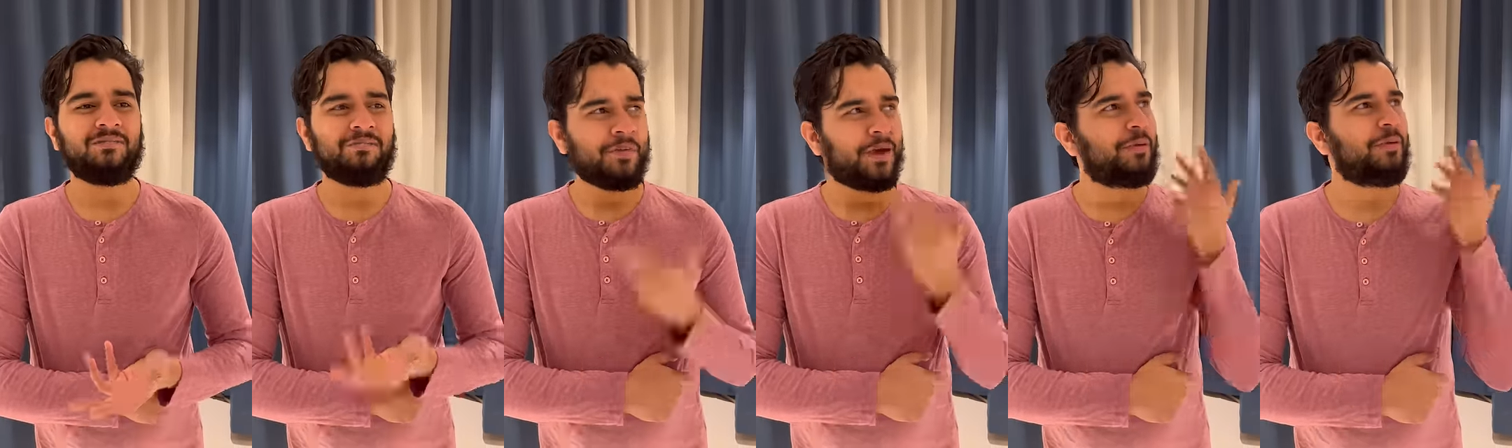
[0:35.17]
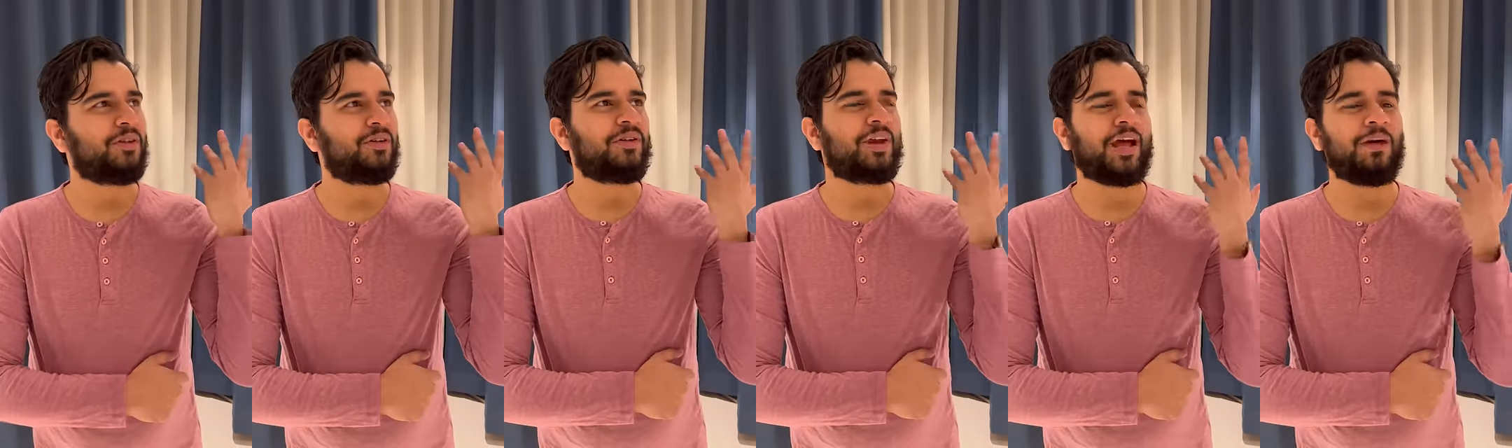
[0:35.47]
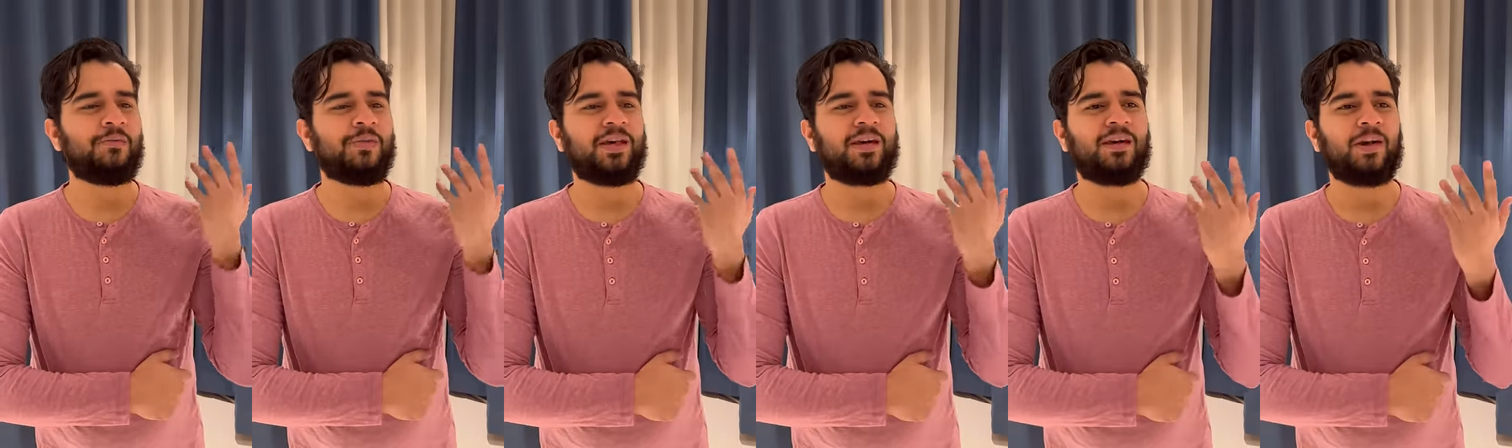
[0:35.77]
मैं भी तो
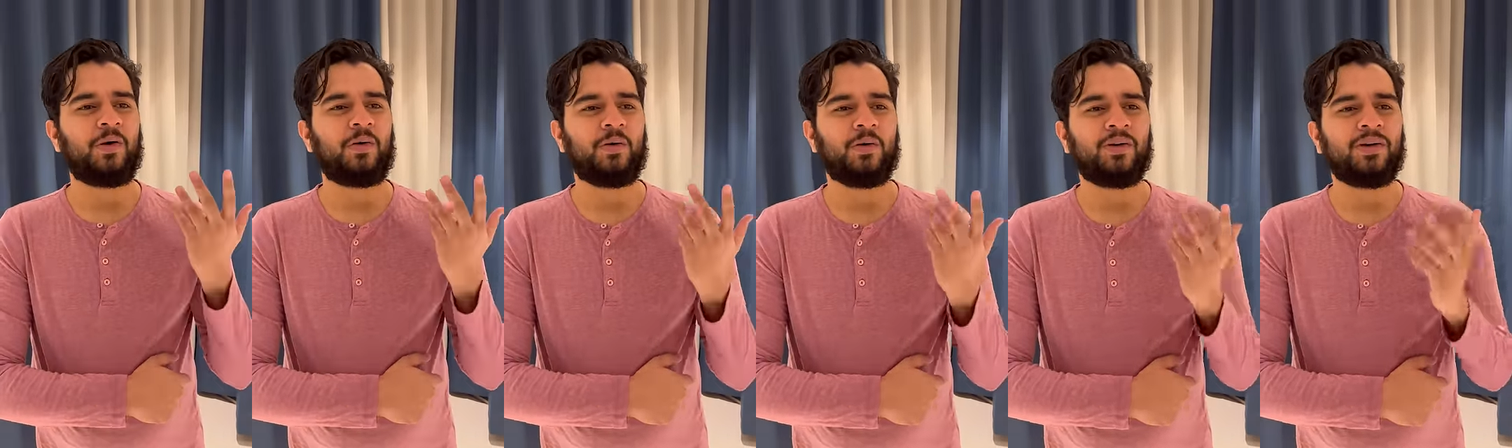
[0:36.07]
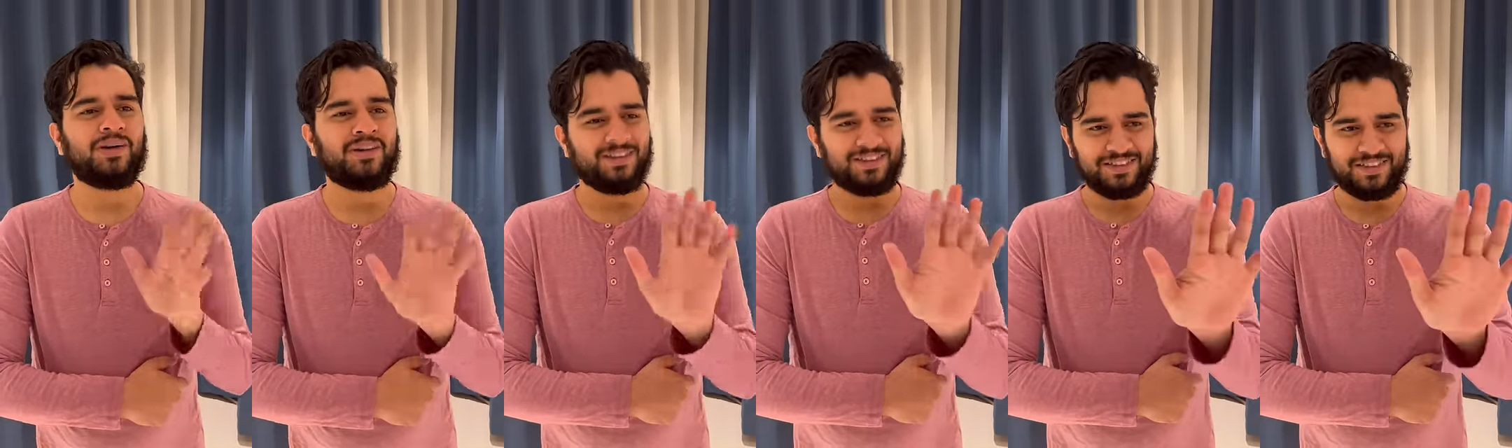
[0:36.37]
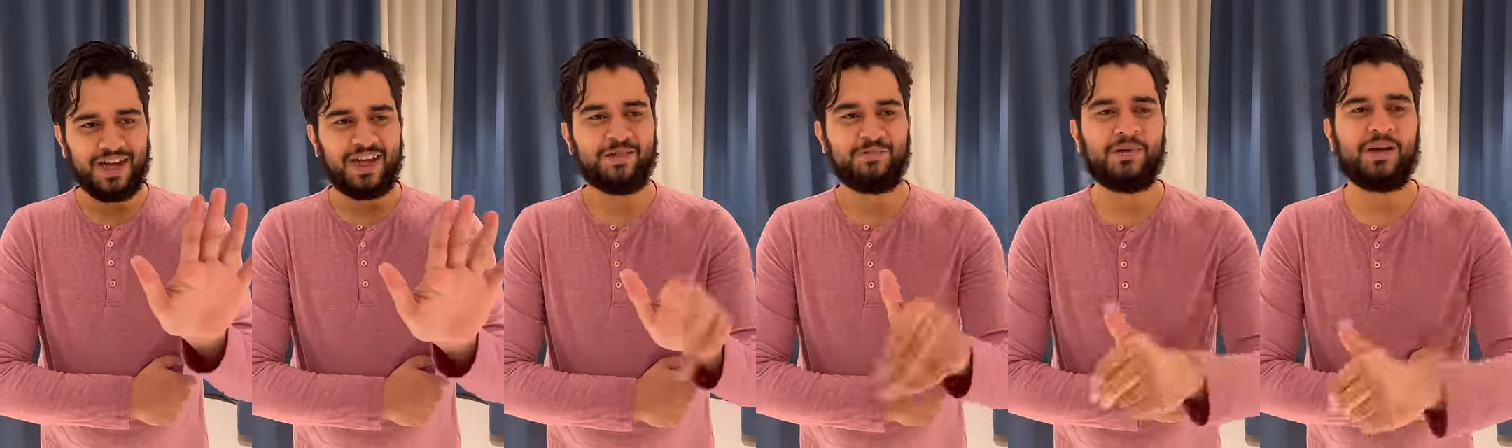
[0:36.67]
टाइम देख रहा हूँ
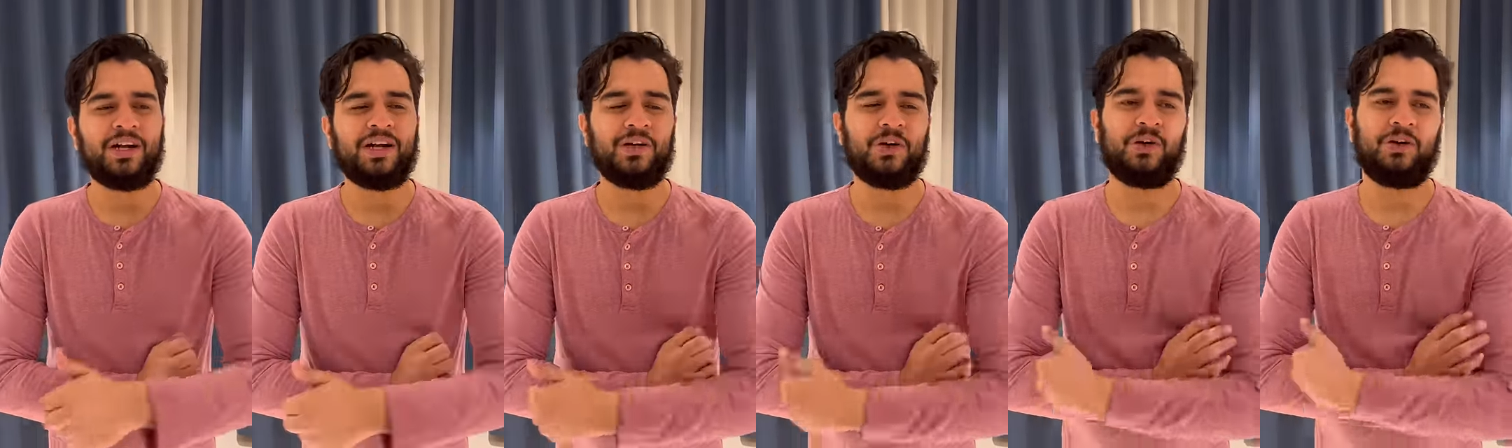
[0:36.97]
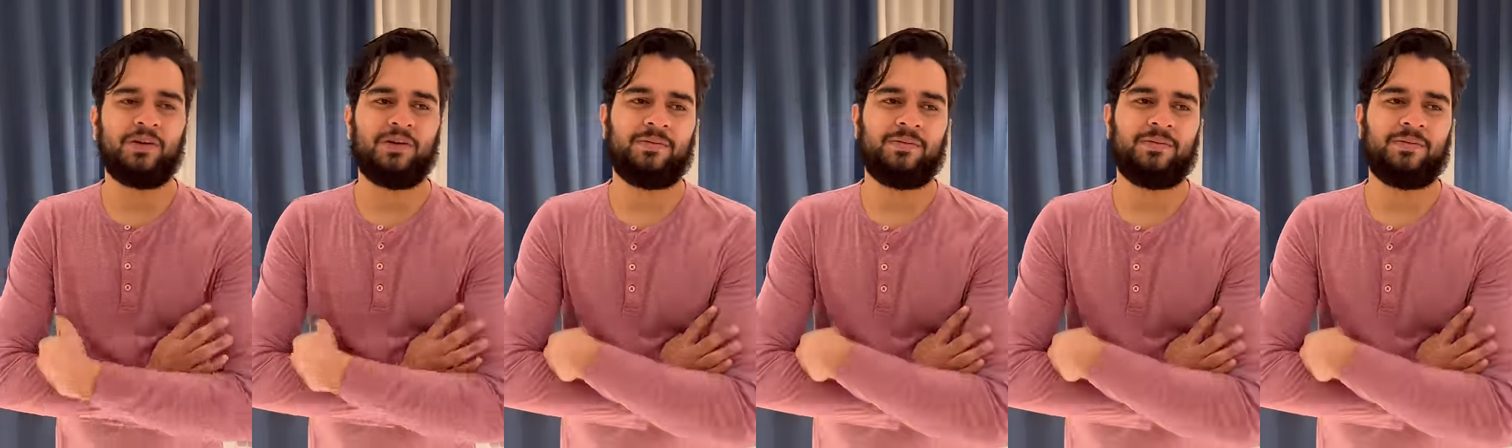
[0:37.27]
सात मिनट और